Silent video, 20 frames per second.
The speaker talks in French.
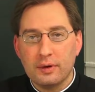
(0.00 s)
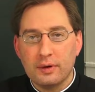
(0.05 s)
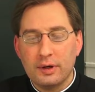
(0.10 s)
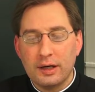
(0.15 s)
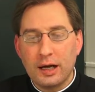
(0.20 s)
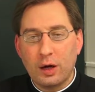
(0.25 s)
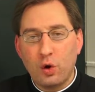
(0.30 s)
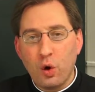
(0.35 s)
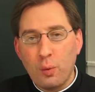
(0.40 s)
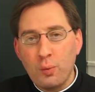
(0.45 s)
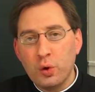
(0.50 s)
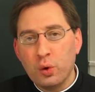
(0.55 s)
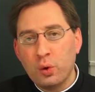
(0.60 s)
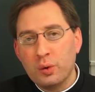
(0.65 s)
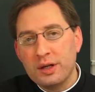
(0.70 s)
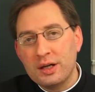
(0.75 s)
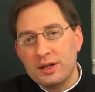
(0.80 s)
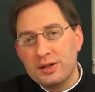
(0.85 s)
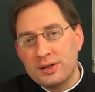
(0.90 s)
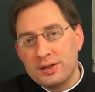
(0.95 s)
La communion
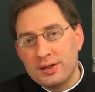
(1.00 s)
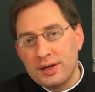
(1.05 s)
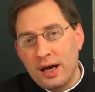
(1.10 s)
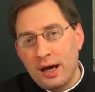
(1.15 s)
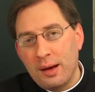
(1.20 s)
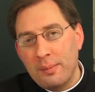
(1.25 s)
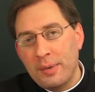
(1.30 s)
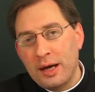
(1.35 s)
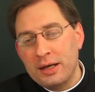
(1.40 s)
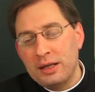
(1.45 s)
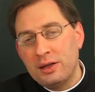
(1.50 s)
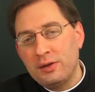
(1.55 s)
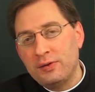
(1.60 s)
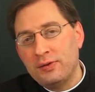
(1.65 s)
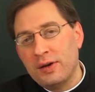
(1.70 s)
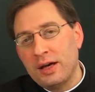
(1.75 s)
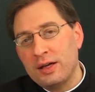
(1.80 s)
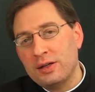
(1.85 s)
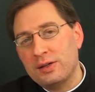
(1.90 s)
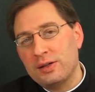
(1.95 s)
des saints
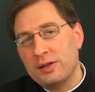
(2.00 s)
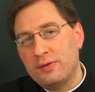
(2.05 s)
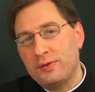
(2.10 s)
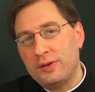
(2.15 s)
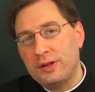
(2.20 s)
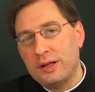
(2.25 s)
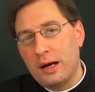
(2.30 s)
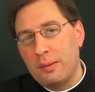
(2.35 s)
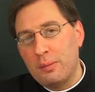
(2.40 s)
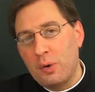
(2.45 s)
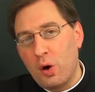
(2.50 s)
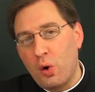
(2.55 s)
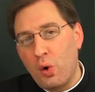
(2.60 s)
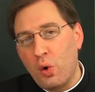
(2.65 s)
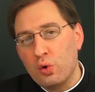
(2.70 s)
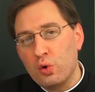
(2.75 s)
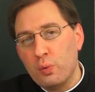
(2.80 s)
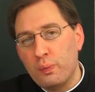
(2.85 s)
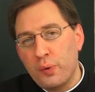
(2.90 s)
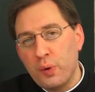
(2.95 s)
manifeste finalement,
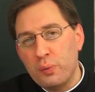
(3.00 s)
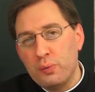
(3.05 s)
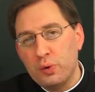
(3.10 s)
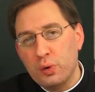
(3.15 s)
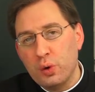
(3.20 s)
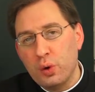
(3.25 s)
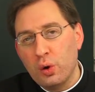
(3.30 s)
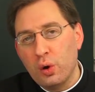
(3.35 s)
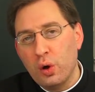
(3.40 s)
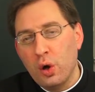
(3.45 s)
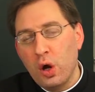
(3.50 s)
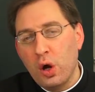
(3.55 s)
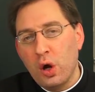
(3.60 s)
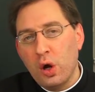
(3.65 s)
on ne peut mieux,